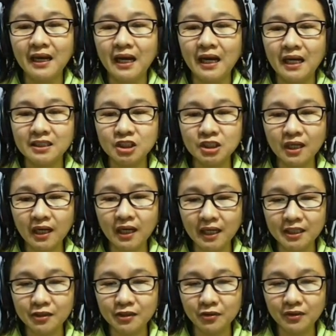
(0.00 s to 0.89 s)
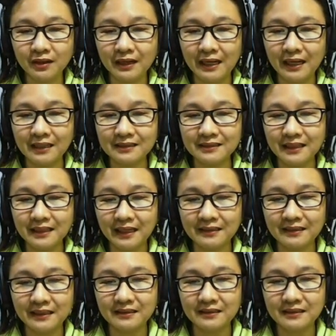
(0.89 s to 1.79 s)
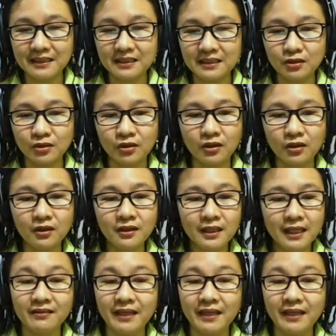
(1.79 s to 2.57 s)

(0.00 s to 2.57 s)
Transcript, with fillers: at saka yung rank natin dito.